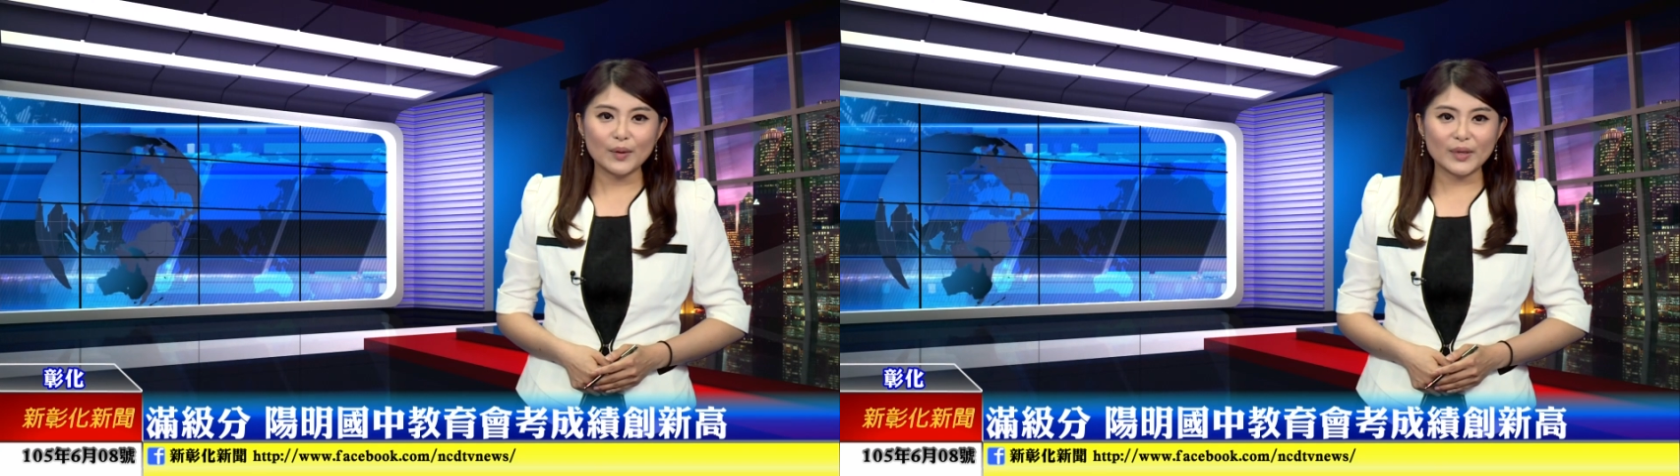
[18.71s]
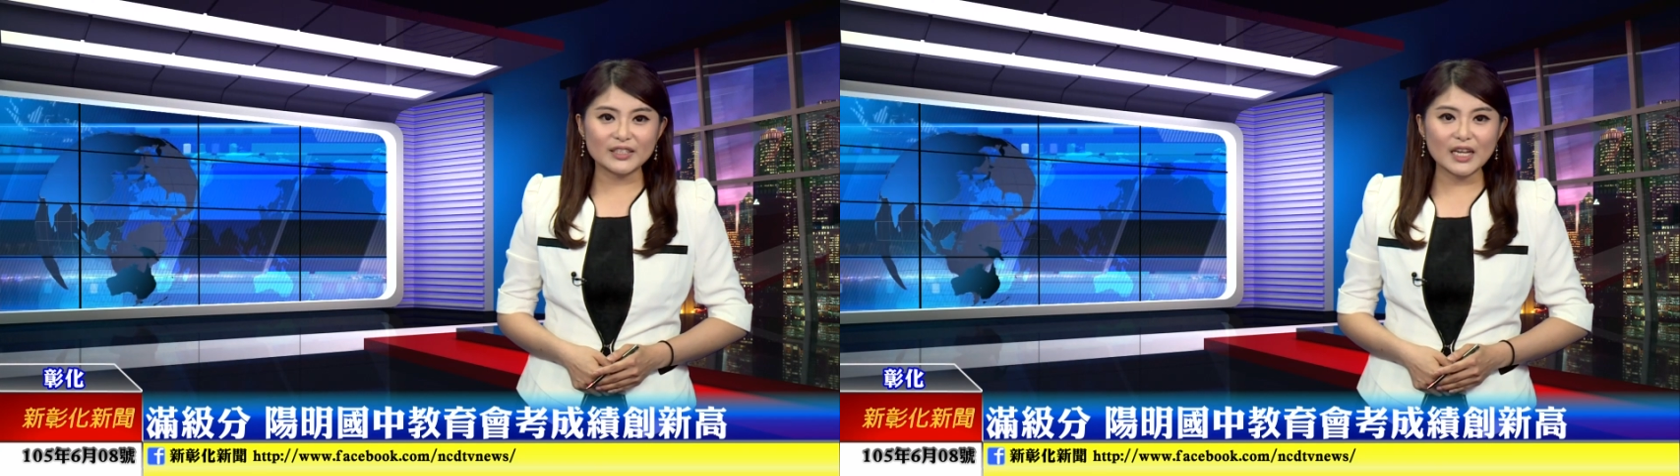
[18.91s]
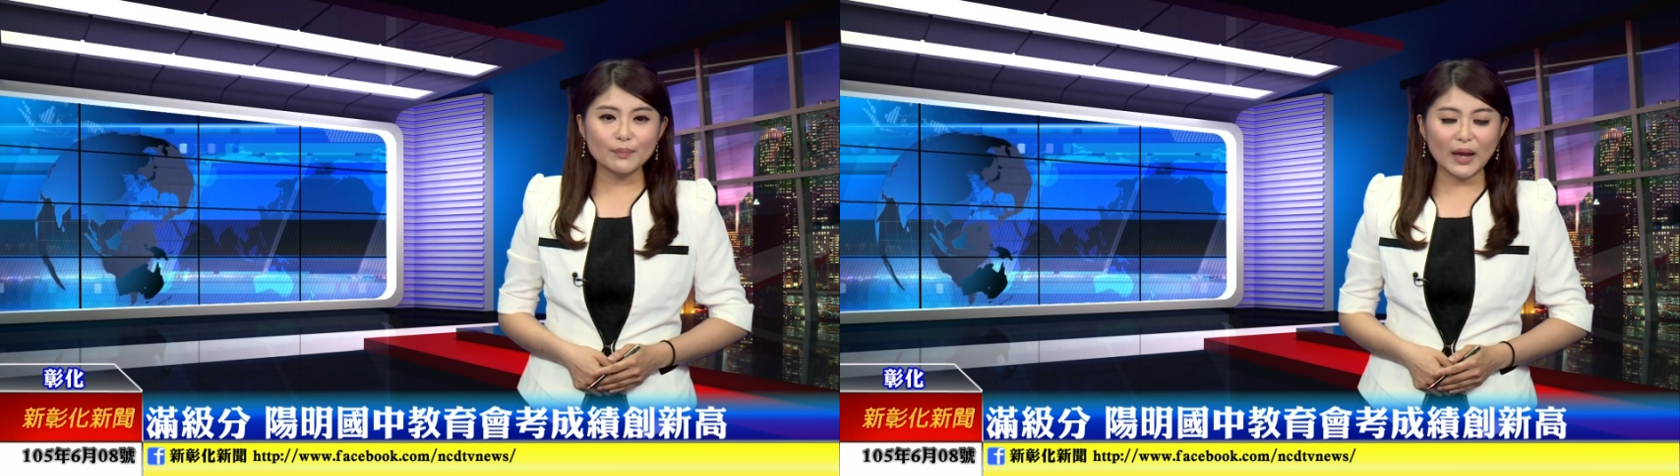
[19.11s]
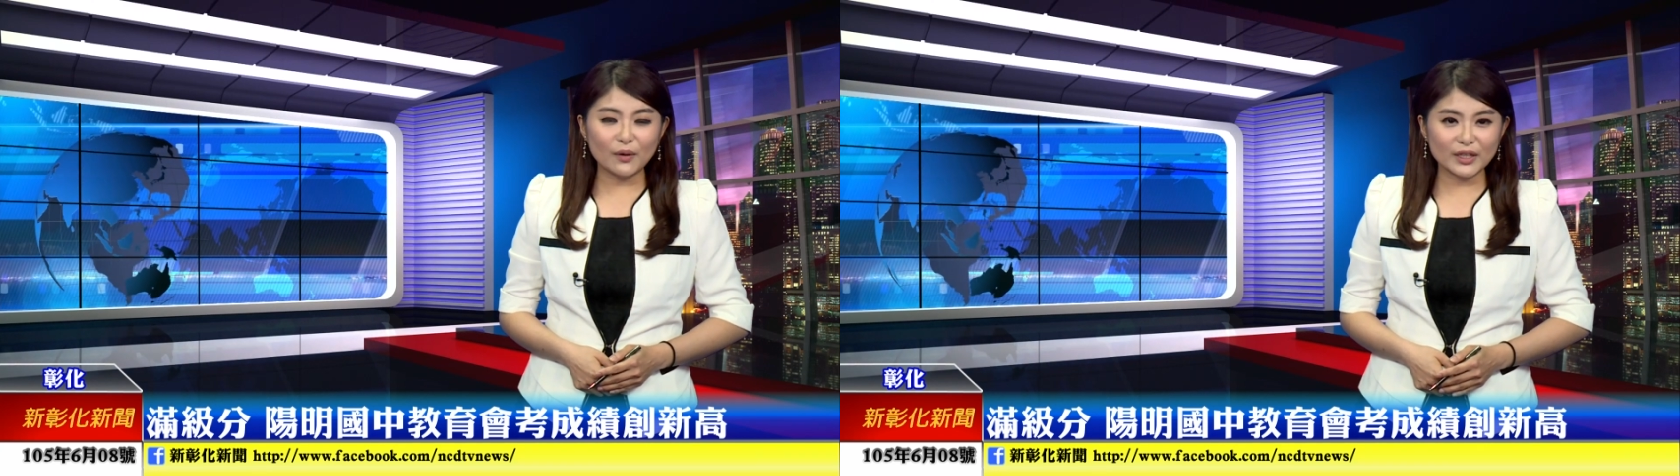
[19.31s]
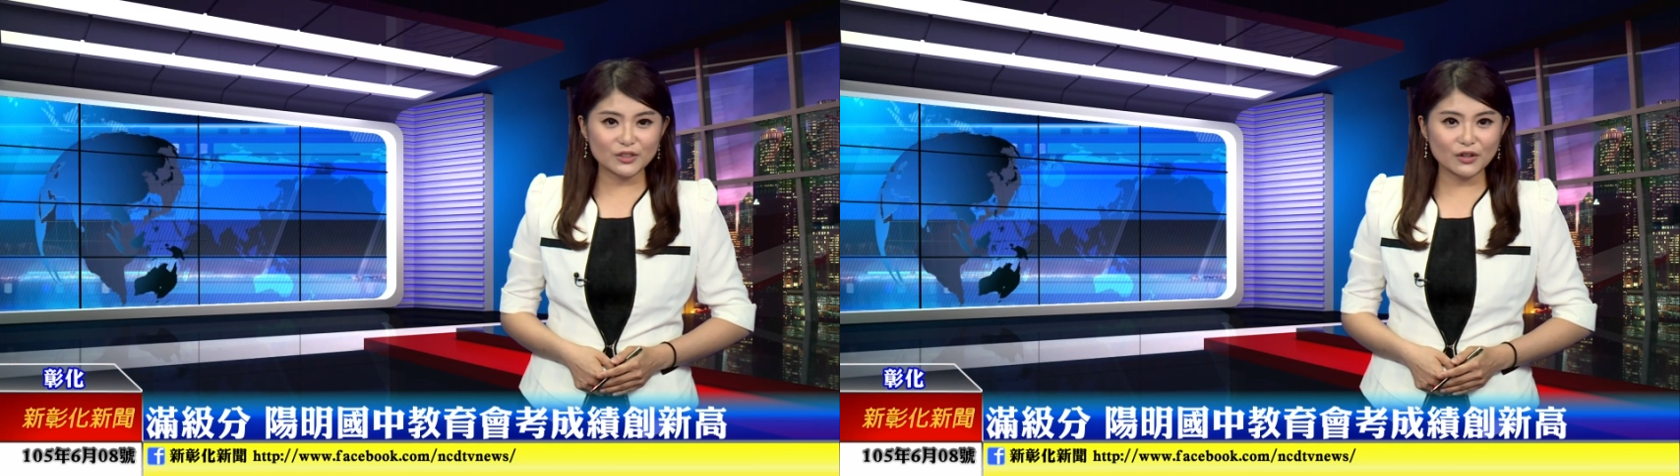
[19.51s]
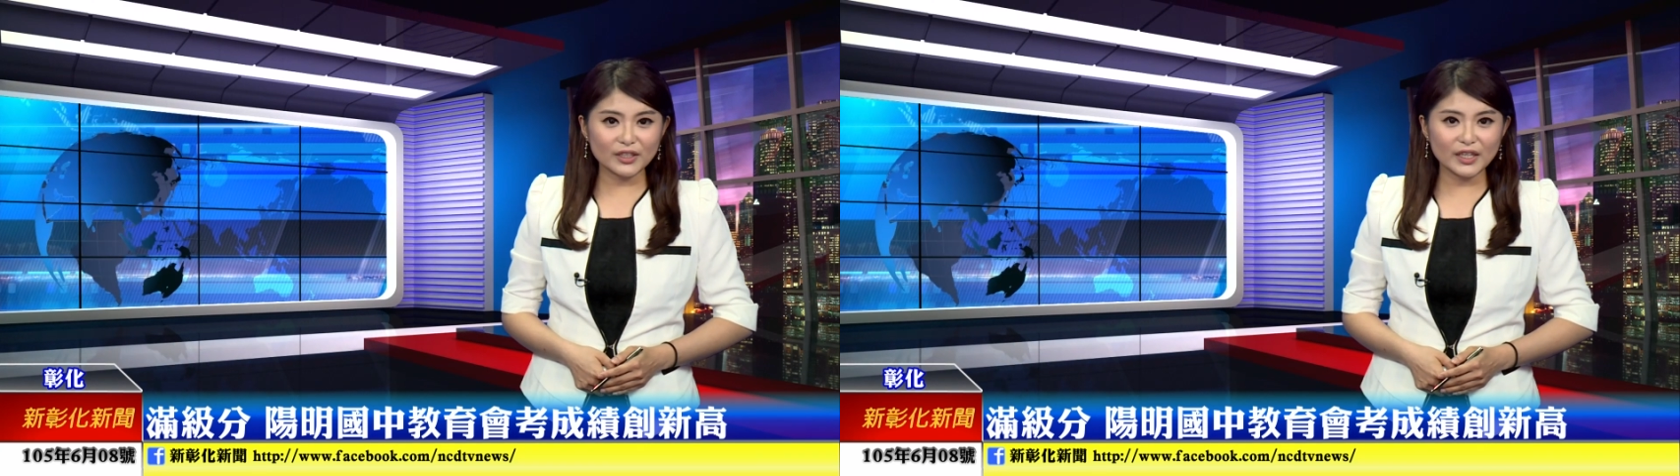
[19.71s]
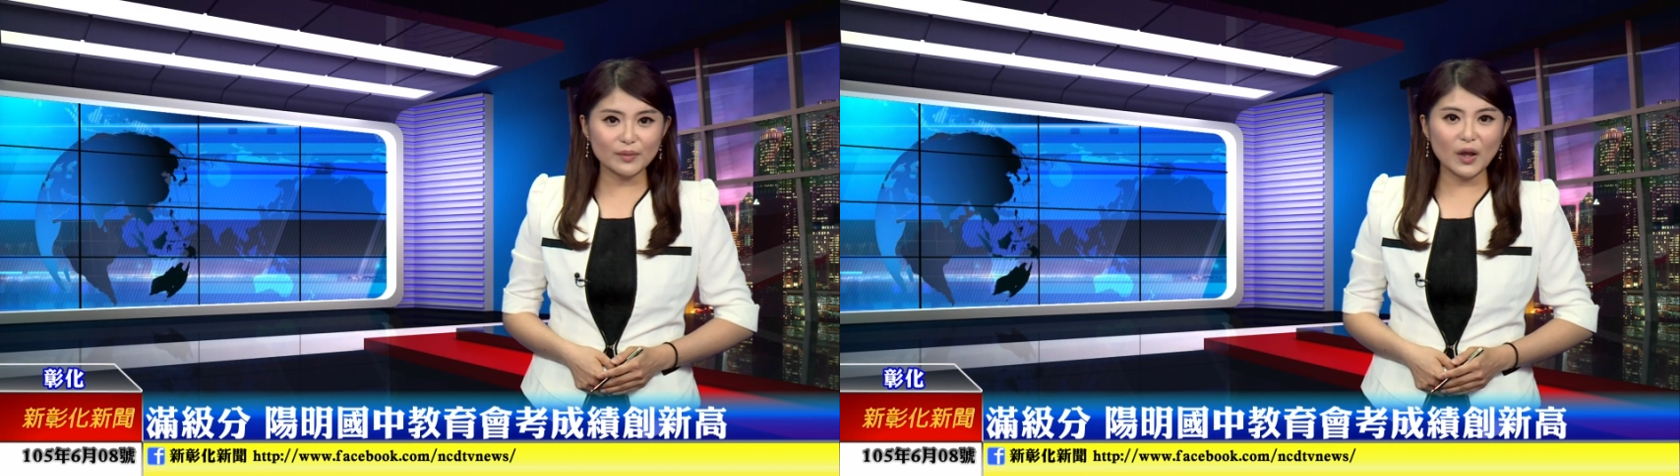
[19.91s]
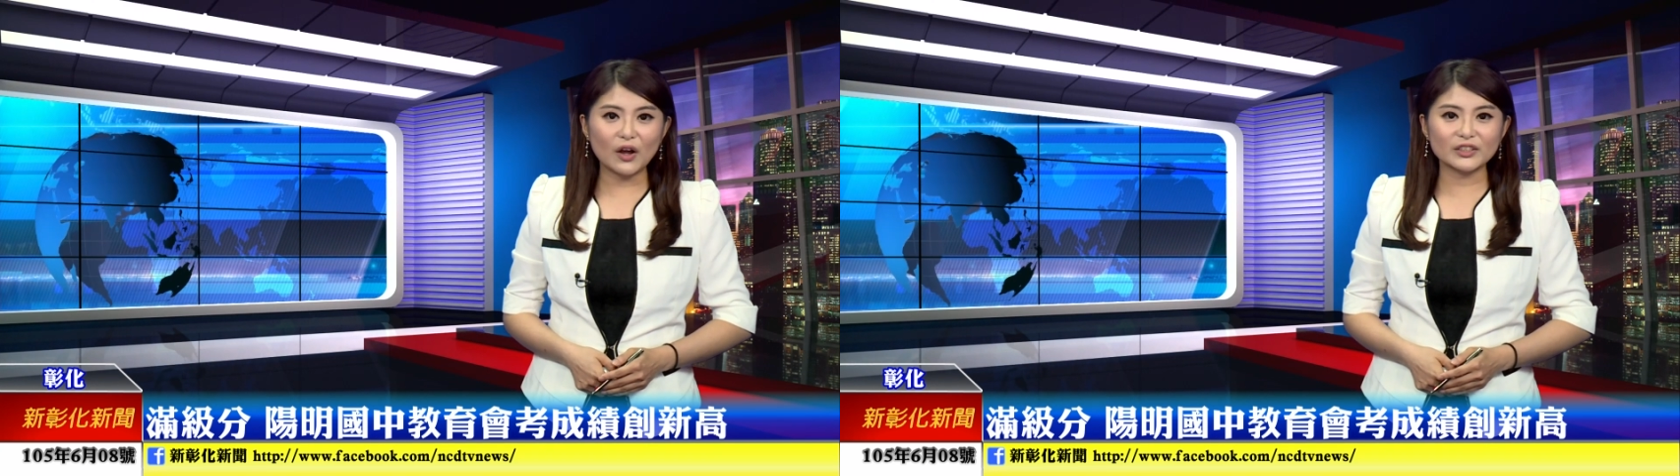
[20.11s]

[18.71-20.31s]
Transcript: 并且颁发奖金予